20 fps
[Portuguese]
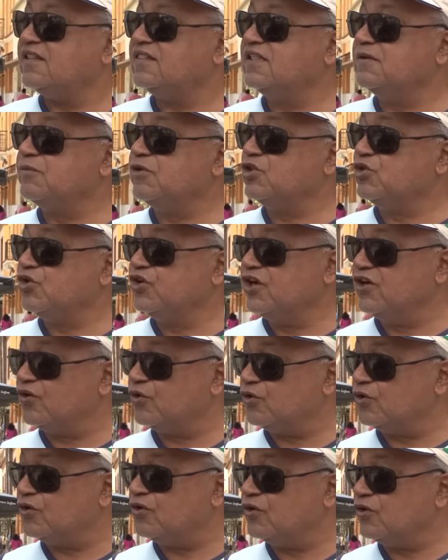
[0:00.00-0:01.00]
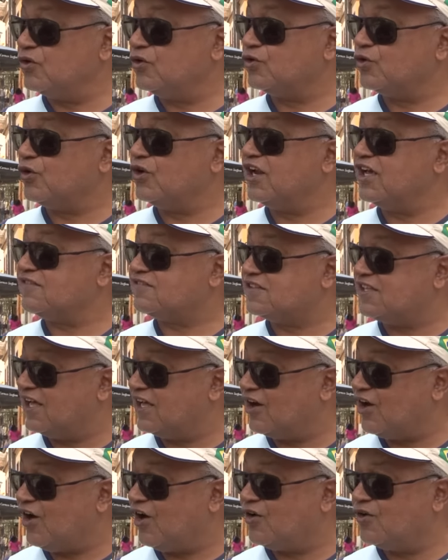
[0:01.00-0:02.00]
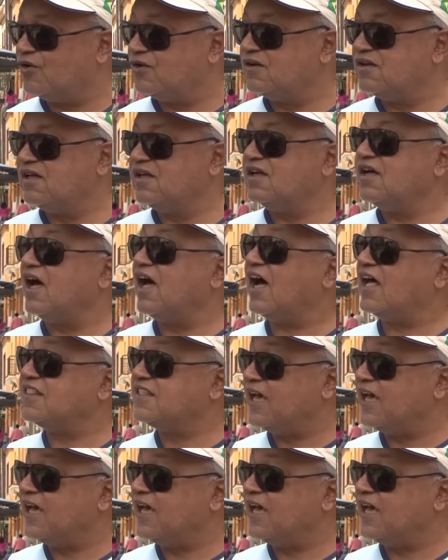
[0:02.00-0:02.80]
diminui o, o colesterol, a